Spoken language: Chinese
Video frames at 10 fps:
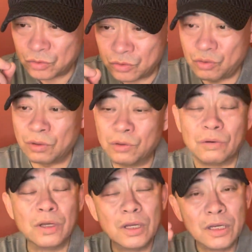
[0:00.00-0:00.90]
作
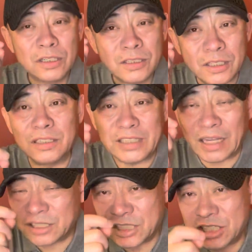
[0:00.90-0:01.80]
用更加
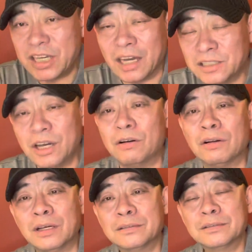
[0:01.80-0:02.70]
强调了，